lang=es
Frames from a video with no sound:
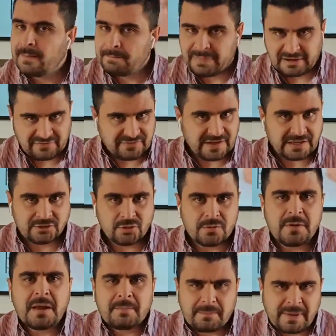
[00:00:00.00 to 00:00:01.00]

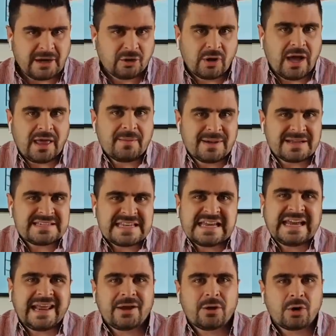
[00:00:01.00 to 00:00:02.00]
Perfecto. Pero además sí
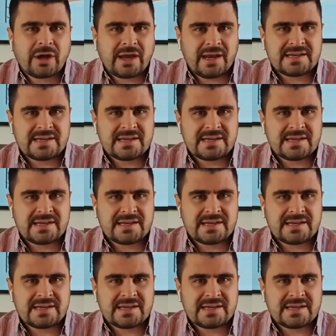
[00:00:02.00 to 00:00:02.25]
creo que en